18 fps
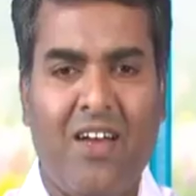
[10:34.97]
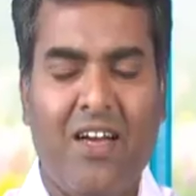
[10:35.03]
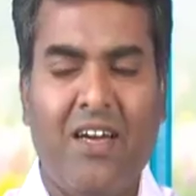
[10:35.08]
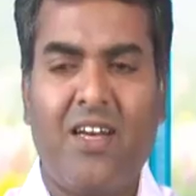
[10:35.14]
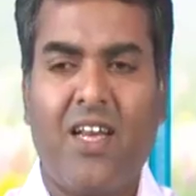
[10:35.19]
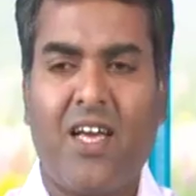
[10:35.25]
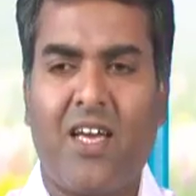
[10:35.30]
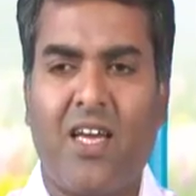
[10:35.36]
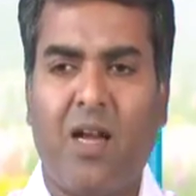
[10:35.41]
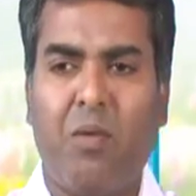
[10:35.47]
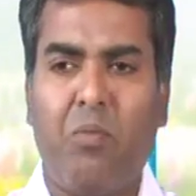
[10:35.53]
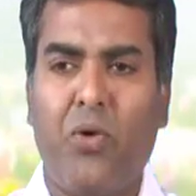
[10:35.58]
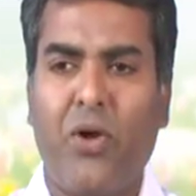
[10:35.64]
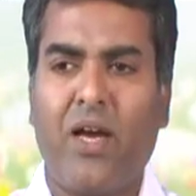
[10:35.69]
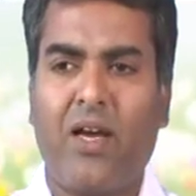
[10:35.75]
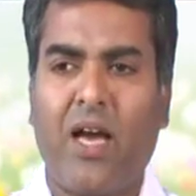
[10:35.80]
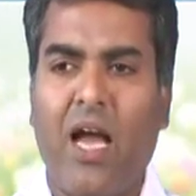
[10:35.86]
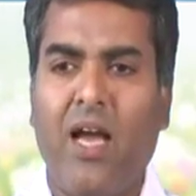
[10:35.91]
இன்றைக்கு
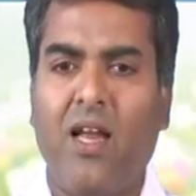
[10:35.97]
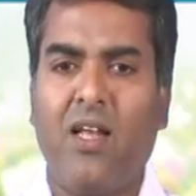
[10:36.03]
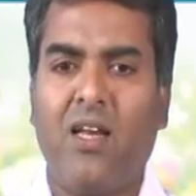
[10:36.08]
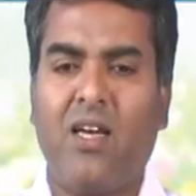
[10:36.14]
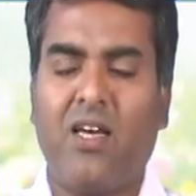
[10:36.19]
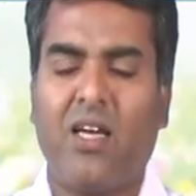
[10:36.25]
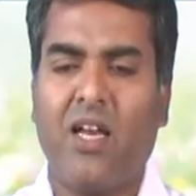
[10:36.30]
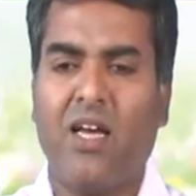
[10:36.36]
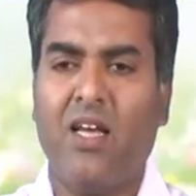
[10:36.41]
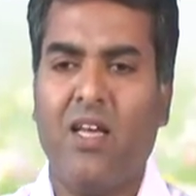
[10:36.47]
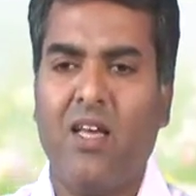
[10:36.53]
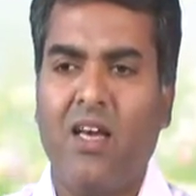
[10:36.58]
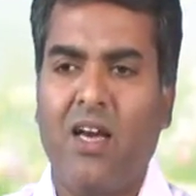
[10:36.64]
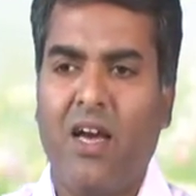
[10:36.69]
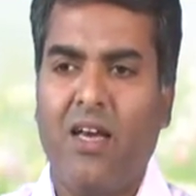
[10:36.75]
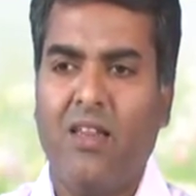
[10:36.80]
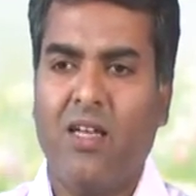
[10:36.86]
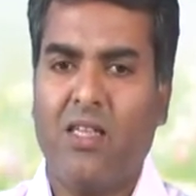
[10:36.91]
நம்முடைய கையில் இருக்கிற
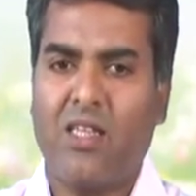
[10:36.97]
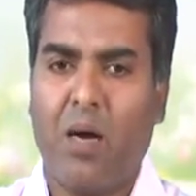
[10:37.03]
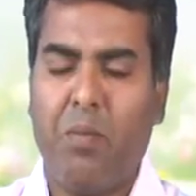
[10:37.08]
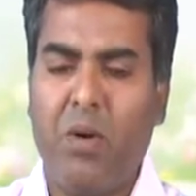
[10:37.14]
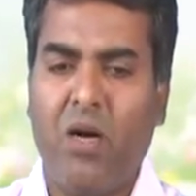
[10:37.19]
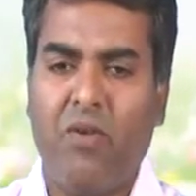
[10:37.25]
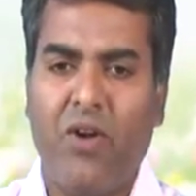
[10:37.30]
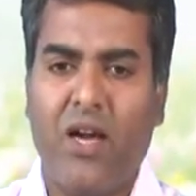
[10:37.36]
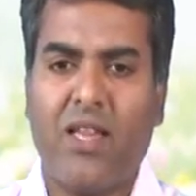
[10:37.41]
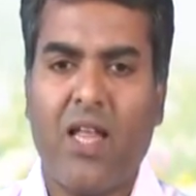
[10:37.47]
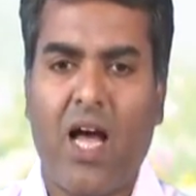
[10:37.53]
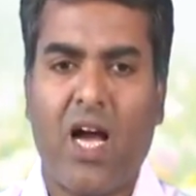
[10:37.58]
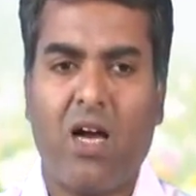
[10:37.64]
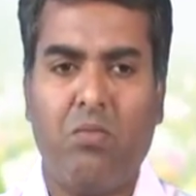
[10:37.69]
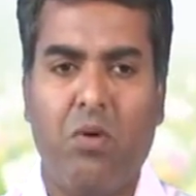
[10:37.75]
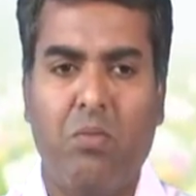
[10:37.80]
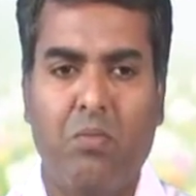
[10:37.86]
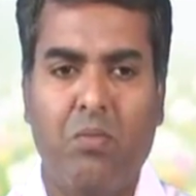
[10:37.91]
இந்த தமிழ்
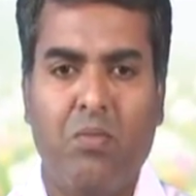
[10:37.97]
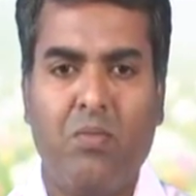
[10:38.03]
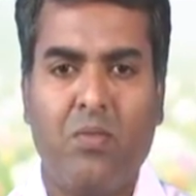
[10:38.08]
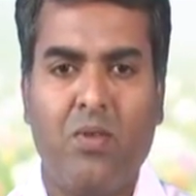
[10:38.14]
வேதாகமும்